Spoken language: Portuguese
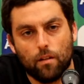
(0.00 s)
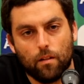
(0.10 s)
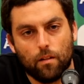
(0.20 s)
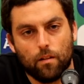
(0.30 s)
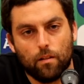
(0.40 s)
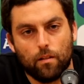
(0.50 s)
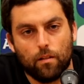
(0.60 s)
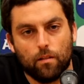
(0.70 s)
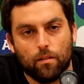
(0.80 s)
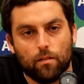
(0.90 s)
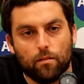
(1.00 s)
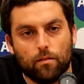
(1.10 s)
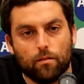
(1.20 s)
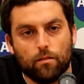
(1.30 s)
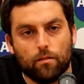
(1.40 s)
para o resto do campeonato
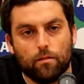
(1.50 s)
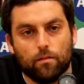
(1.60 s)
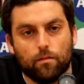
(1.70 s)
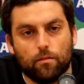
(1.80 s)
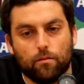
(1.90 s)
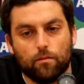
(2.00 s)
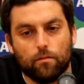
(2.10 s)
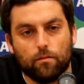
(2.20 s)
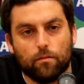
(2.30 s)
na segunda liga? Obrigado.